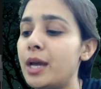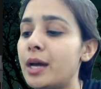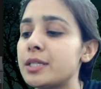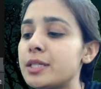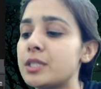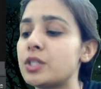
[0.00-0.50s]
आर
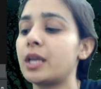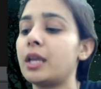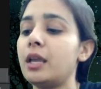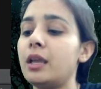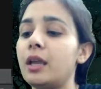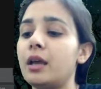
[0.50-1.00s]
जस्ट
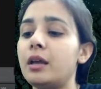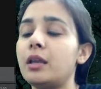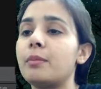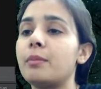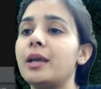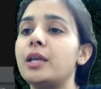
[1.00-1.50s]
चेकिंग हेयर कि
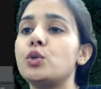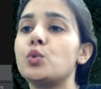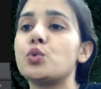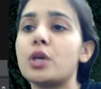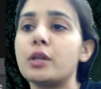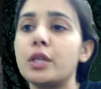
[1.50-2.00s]
भाई
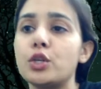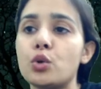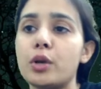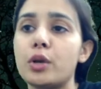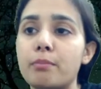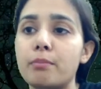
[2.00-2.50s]
यूज़र ने जो
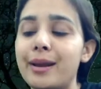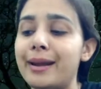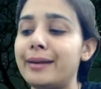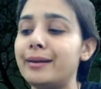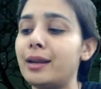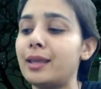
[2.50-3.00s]
नंबर
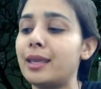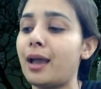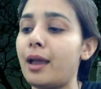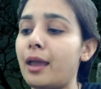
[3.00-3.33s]
एंटर किया है